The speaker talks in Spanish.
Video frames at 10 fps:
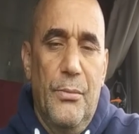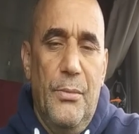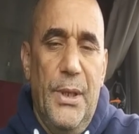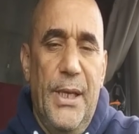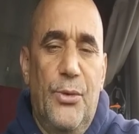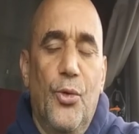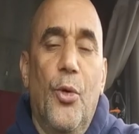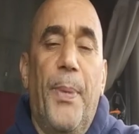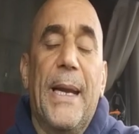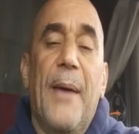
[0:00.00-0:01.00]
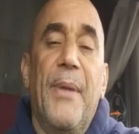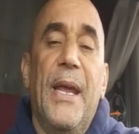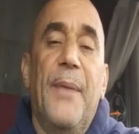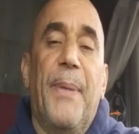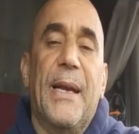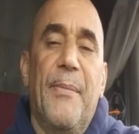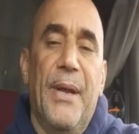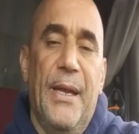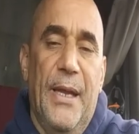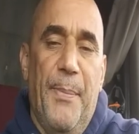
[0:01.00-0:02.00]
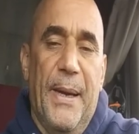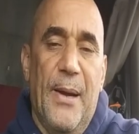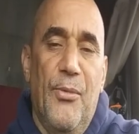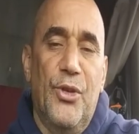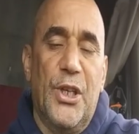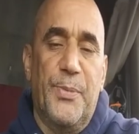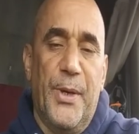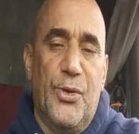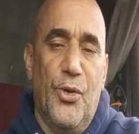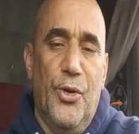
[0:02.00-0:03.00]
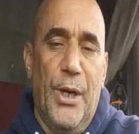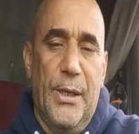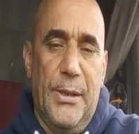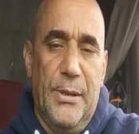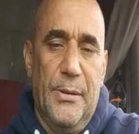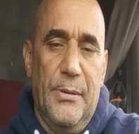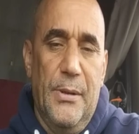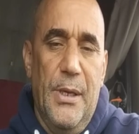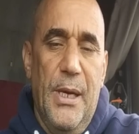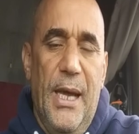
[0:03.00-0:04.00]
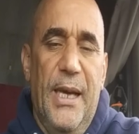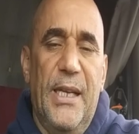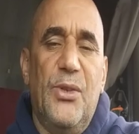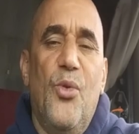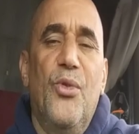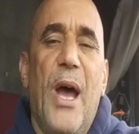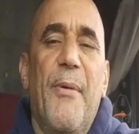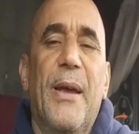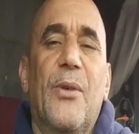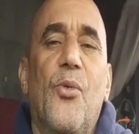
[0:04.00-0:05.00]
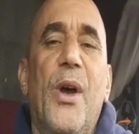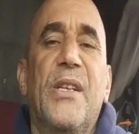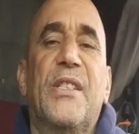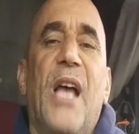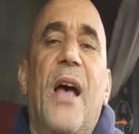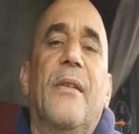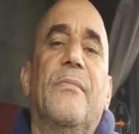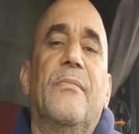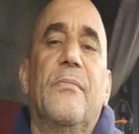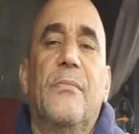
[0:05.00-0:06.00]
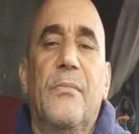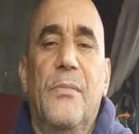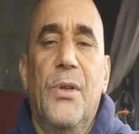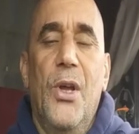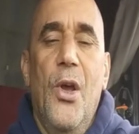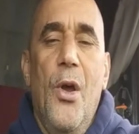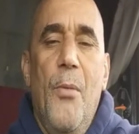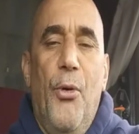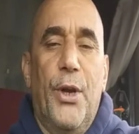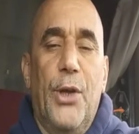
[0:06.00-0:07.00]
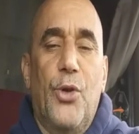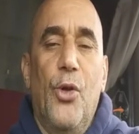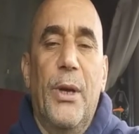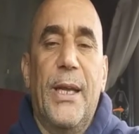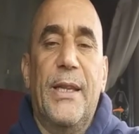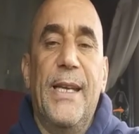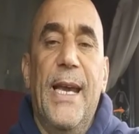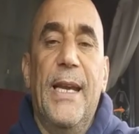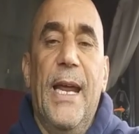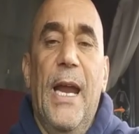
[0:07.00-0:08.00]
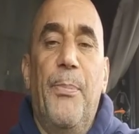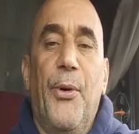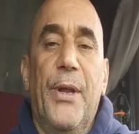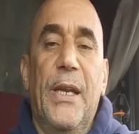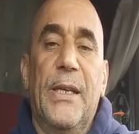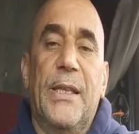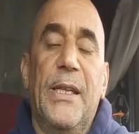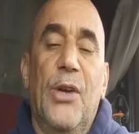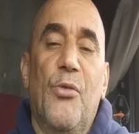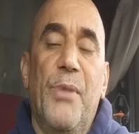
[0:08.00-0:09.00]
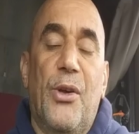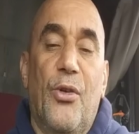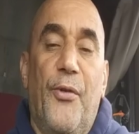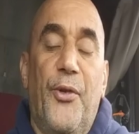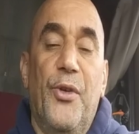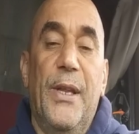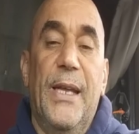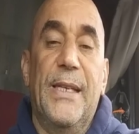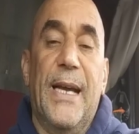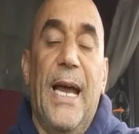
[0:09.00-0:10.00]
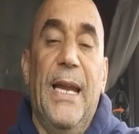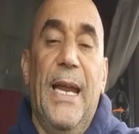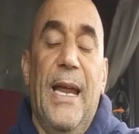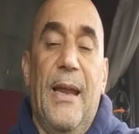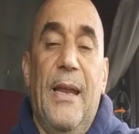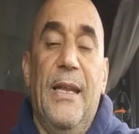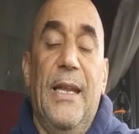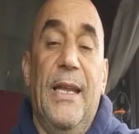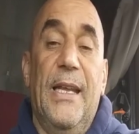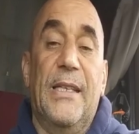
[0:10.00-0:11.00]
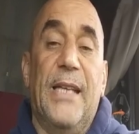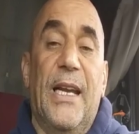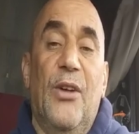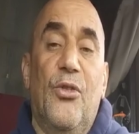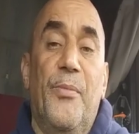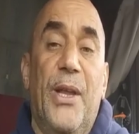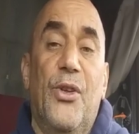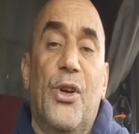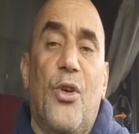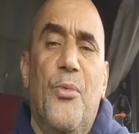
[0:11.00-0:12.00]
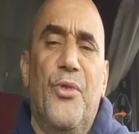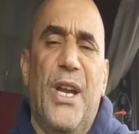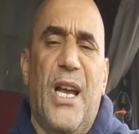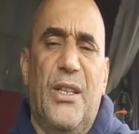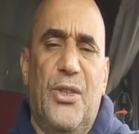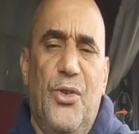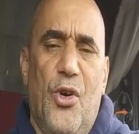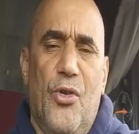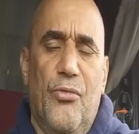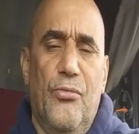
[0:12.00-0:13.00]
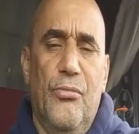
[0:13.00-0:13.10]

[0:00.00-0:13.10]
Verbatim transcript: Y tú para mí, y para mí y para muchas personas, eres una vergüenza. Porque todo el que tiene el poder de tener un micrófono y de llegarle y, de estar en los medios de comunicación,